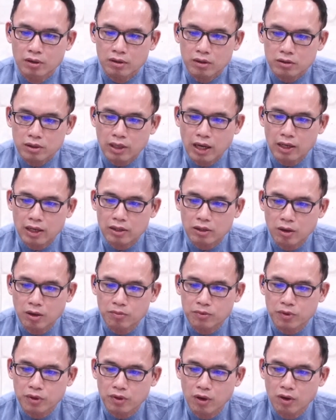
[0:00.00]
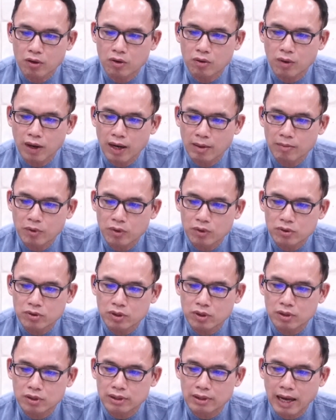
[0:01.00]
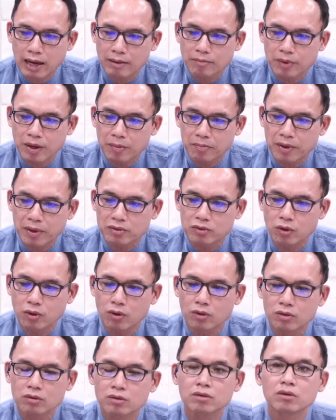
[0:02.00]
จะตอบสนองความรู้สึกตามพระประสงค์